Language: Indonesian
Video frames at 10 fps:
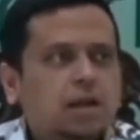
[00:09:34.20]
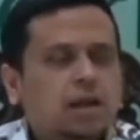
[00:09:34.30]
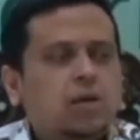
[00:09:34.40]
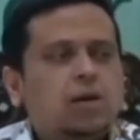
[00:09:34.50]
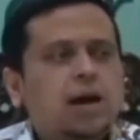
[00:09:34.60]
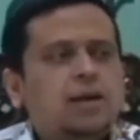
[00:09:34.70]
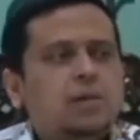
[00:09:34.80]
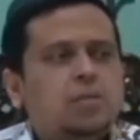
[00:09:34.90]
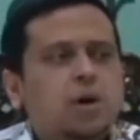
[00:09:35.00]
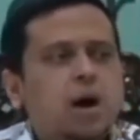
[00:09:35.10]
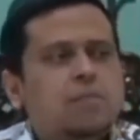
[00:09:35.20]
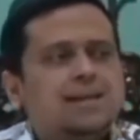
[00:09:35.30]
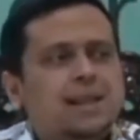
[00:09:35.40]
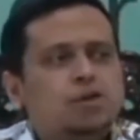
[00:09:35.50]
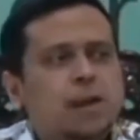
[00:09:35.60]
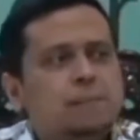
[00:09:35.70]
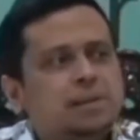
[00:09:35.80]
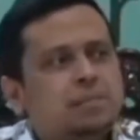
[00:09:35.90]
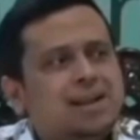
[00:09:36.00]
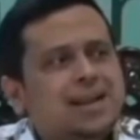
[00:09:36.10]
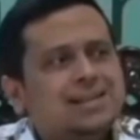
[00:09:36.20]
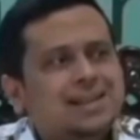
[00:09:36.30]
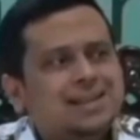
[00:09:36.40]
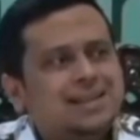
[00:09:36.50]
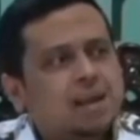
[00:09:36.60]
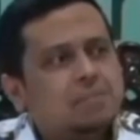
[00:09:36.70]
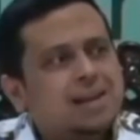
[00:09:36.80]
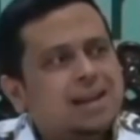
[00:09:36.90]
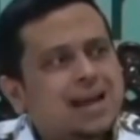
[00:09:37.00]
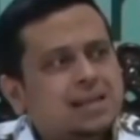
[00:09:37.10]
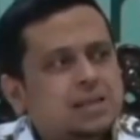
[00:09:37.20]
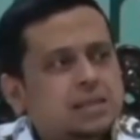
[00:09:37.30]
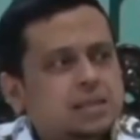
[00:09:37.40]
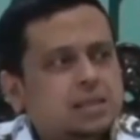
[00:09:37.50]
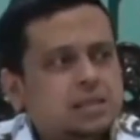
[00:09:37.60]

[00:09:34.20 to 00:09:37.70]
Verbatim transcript: Kalau nggak ada buka Matius 14 ayat 16.